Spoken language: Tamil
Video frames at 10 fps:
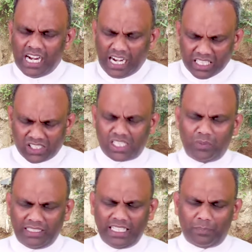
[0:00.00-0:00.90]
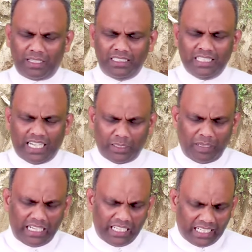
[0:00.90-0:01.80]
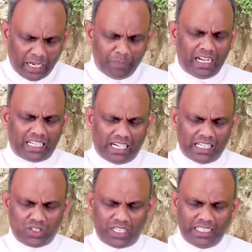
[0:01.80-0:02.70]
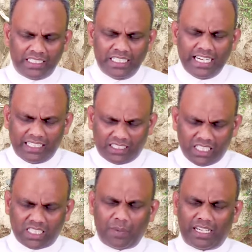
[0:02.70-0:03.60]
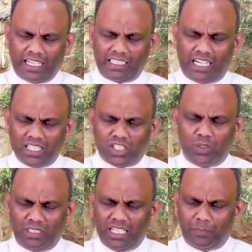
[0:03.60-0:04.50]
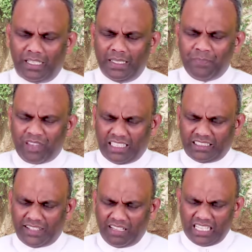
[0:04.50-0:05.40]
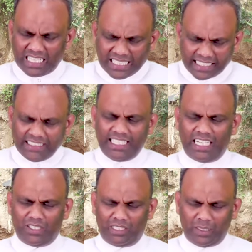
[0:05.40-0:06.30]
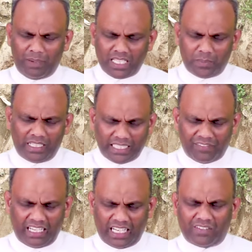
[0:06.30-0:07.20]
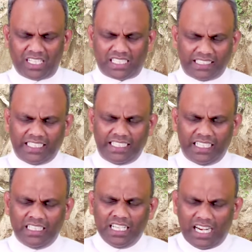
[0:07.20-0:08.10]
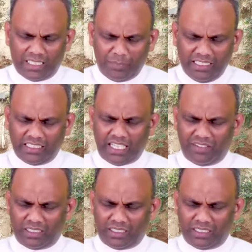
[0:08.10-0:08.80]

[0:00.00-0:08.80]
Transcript: ஆசீர்வதிங்கப்பா அந்த பிள்ளைகள் எல்லா நன்மைகளை காண செய்யுங்க இந்த திருச்சபை காரியத்தை ஆசீர்வதிங்கப்பா அந்த அந்த எல்லாம் சந்திங்க ஆண்டவர் அந்த பேஸ்மெண்ட் தேவை எல்லாவற்றையும் சந்திங்க அந்த மீதி தேவை அந்த